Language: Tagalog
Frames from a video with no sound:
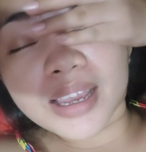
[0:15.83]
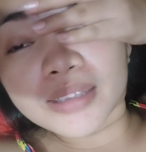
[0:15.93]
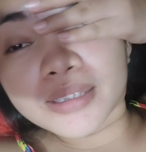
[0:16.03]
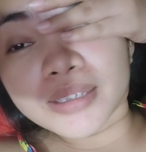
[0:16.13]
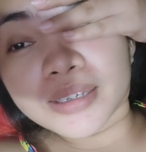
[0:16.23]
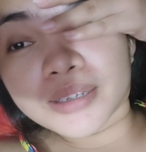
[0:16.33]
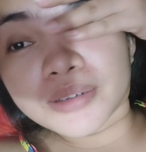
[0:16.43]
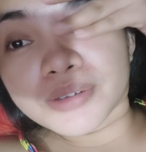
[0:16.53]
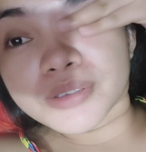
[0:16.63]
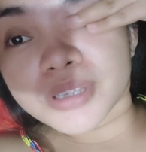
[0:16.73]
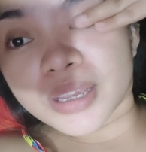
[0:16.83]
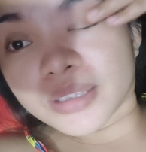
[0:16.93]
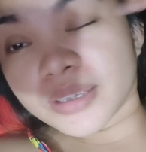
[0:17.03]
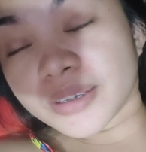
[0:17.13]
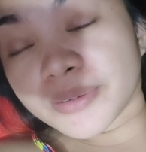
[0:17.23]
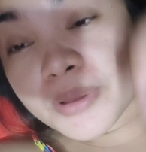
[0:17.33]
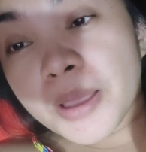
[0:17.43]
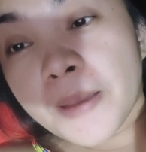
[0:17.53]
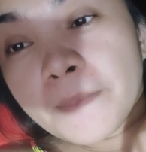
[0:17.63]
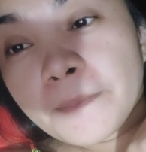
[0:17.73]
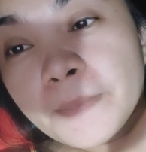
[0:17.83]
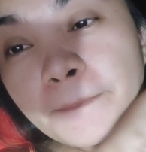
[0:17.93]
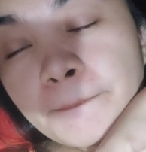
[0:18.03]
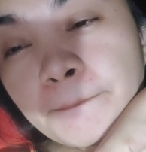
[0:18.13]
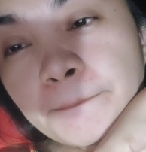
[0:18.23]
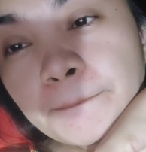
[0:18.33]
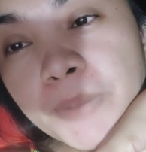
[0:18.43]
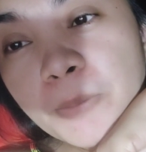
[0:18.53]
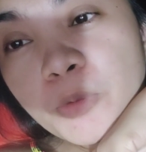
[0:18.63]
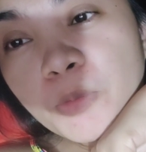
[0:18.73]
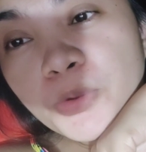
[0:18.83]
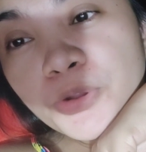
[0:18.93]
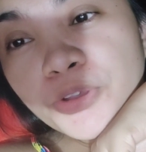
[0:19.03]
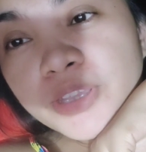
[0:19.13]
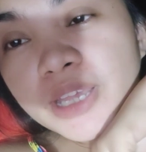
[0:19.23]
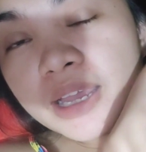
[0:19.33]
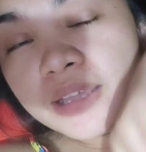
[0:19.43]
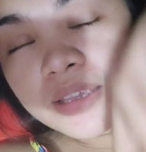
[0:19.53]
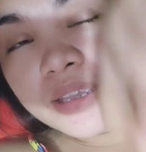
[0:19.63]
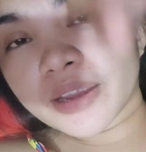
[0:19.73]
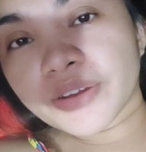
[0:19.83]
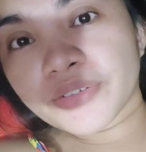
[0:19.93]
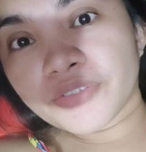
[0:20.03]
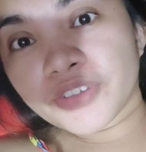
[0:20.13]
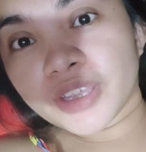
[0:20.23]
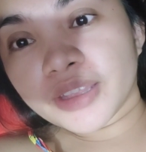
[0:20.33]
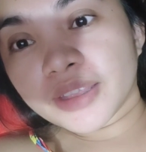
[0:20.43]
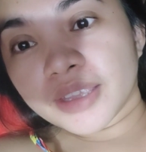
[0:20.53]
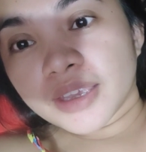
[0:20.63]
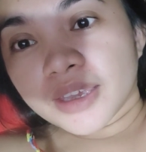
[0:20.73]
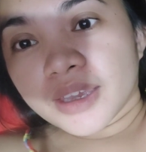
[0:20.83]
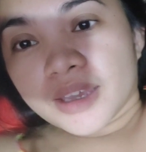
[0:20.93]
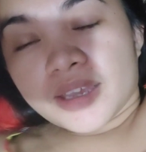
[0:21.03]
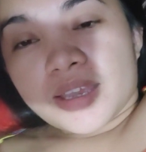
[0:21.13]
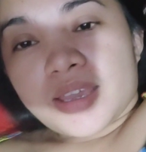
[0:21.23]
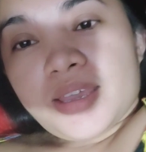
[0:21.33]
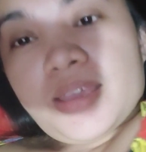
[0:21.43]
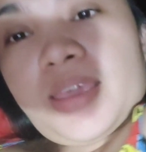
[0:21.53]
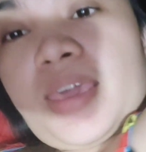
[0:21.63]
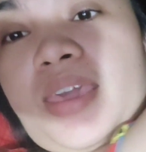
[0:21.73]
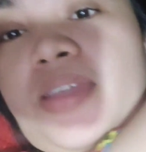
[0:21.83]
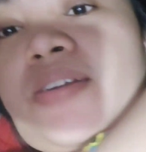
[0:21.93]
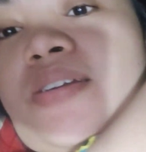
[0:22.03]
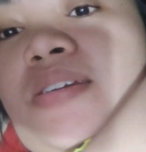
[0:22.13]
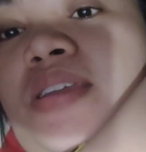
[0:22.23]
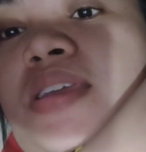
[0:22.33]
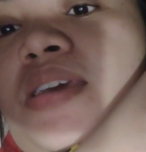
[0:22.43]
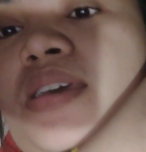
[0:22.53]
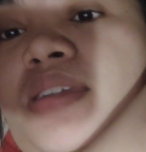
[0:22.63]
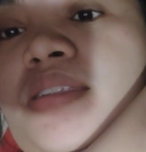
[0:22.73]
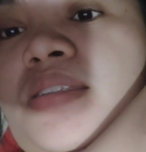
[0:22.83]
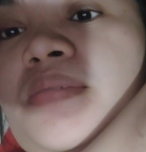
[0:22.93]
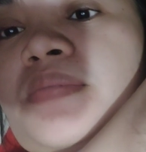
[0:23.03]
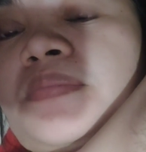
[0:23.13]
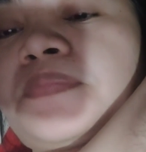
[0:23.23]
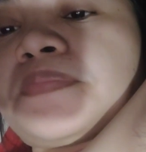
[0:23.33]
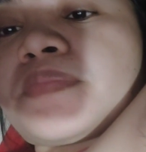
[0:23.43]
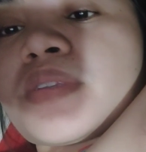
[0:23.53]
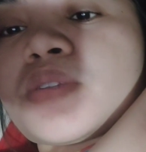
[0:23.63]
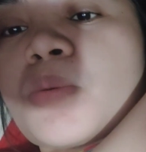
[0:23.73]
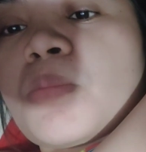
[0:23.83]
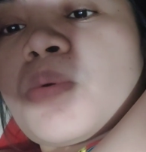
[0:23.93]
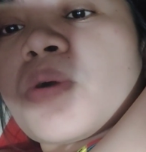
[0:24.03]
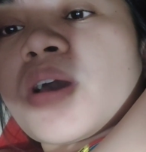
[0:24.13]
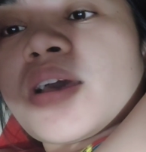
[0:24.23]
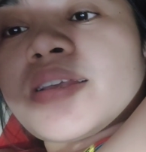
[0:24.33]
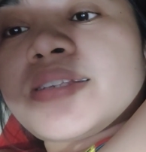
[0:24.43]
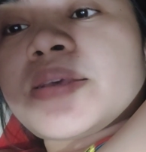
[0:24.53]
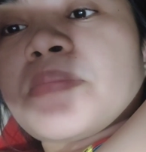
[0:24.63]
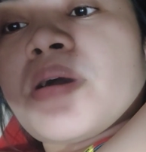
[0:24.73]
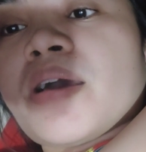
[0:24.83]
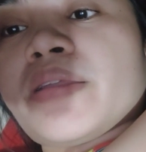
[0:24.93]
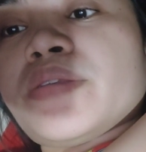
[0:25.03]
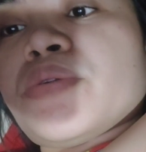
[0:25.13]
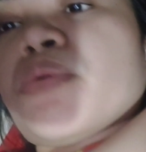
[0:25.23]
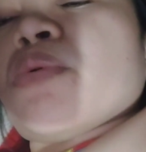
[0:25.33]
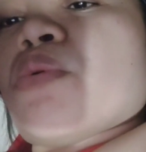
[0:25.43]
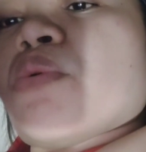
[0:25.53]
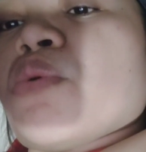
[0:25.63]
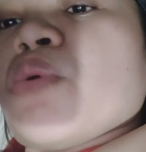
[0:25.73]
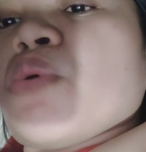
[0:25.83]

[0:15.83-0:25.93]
sa ating ano, sa ating um, pagbubunot ng ating outfit. Hair, ayan. So bukas, abangan nyo